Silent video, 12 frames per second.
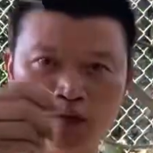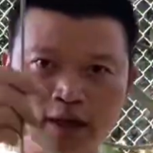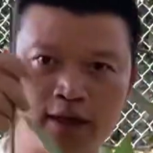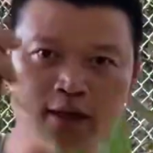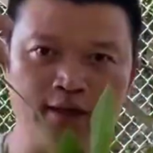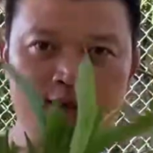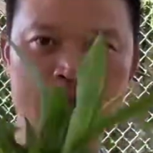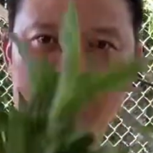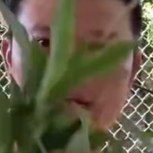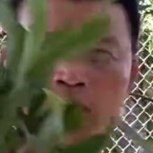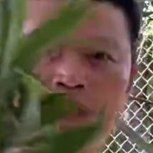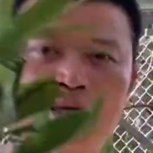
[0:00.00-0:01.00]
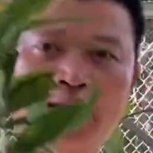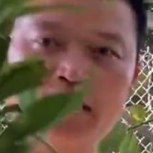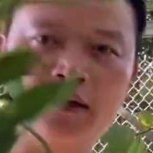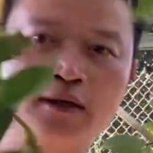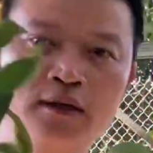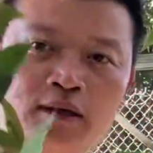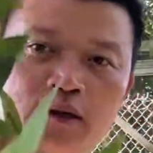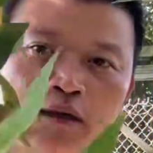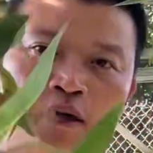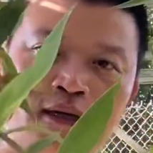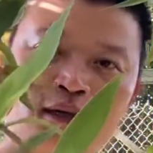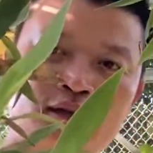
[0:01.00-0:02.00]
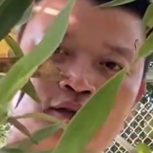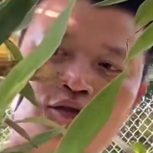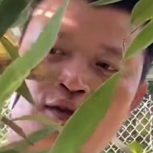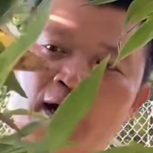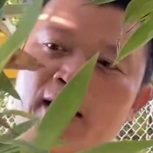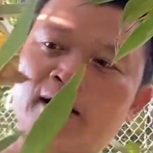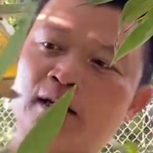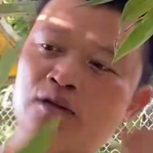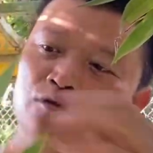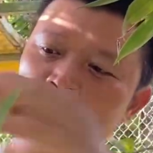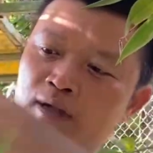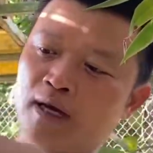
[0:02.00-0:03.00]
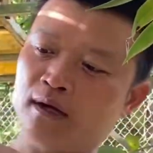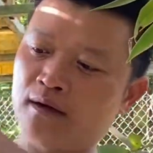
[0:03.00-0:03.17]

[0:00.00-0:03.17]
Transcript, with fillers: này Anh chị em nhìn này Đấy, chậu số 2 đang nụ nhá